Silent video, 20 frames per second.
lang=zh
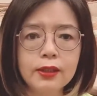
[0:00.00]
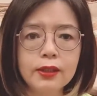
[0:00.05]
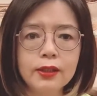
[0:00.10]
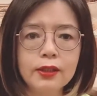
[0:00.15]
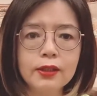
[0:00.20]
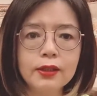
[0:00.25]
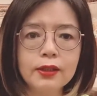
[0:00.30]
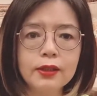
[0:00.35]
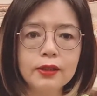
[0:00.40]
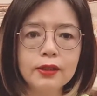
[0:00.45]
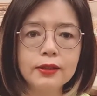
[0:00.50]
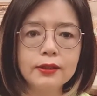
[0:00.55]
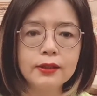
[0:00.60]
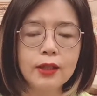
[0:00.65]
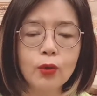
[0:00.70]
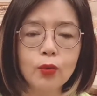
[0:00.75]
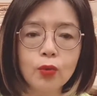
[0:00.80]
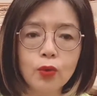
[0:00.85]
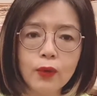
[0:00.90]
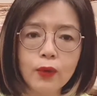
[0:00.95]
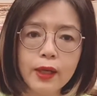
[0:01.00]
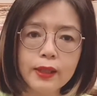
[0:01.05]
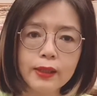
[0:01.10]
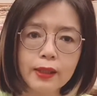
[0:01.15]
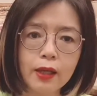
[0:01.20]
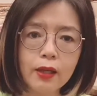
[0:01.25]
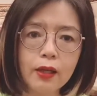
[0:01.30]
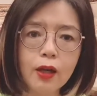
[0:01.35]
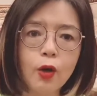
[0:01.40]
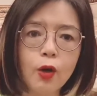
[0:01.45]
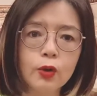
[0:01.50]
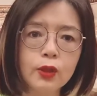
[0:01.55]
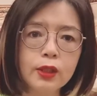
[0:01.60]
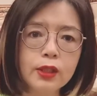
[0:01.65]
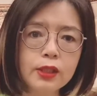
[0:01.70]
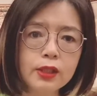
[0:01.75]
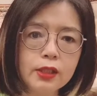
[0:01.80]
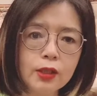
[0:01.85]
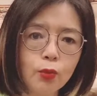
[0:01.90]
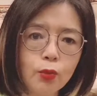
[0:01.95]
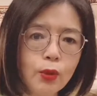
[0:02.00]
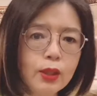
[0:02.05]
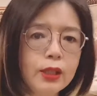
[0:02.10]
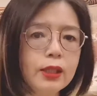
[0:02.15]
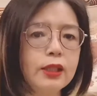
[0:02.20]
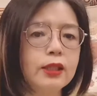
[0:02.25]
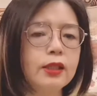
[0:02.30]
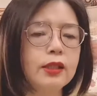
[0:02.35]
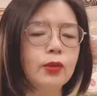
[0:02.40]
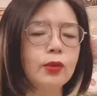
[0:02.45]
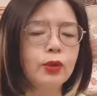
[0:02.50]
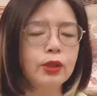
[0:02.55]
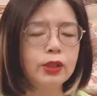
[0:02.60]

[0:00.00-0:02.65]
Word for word: 呃，在国外养老的一些问题，